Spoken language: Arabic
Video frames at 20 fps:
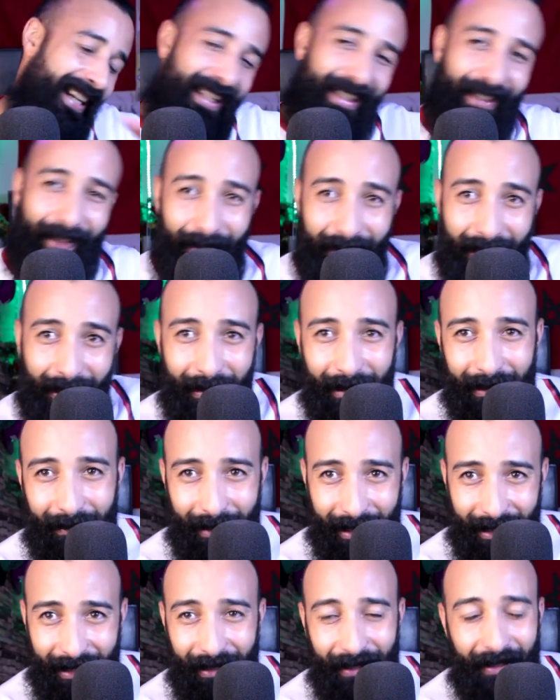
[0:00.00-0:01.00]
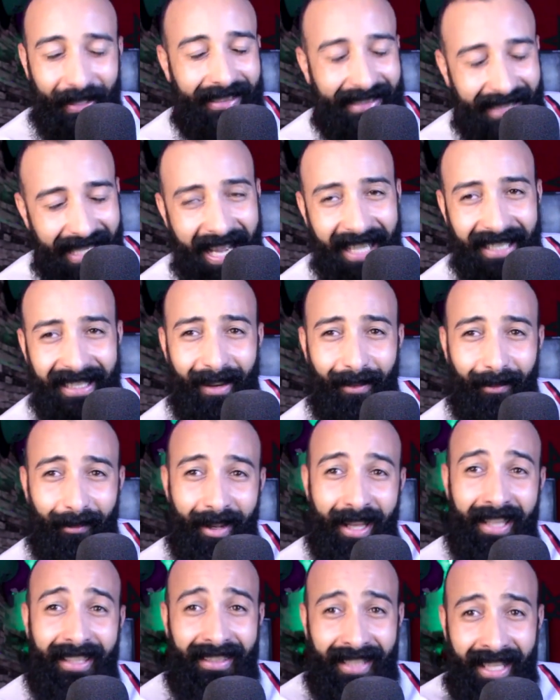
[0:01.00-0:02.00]
غندخلوا دابا نتبسكو التراك ديال
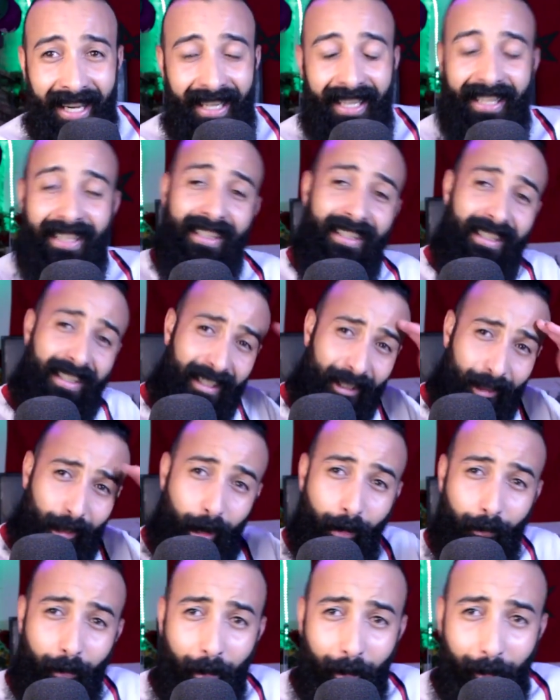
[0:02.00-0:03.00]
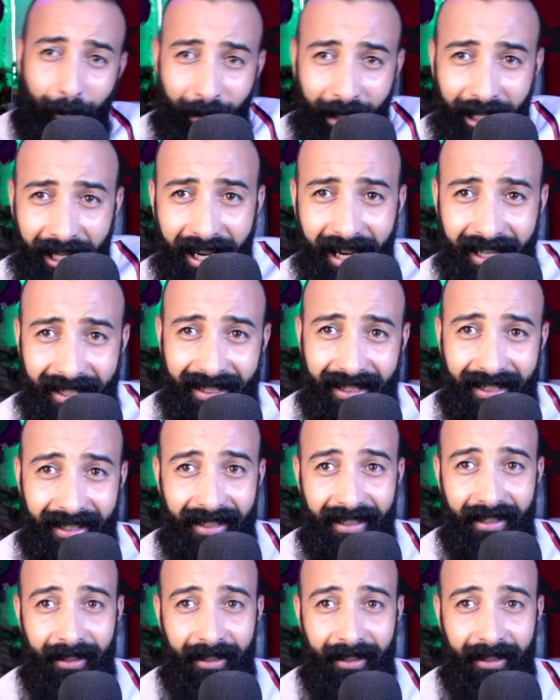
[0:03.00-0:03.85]
فلان دالي تشوفوا في الرياكشن